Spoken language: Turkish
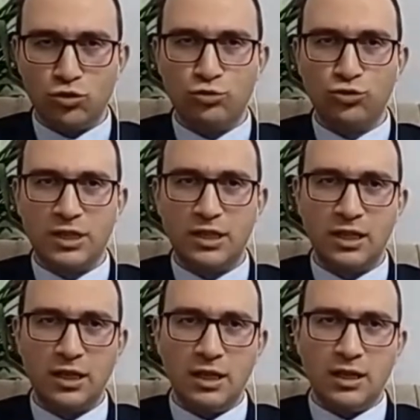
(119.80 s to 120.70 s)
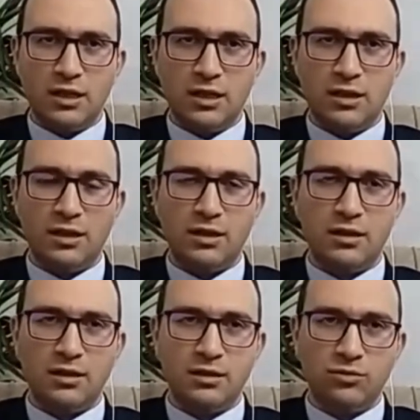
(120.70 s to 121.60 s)
durumundaki e,
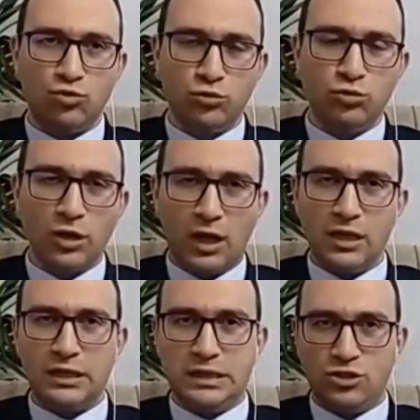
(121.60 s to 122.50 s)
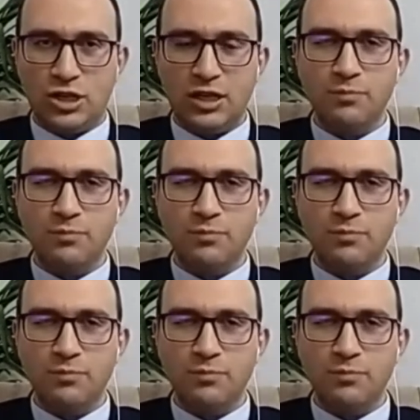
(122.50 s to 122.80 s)
durumu da algılayacak.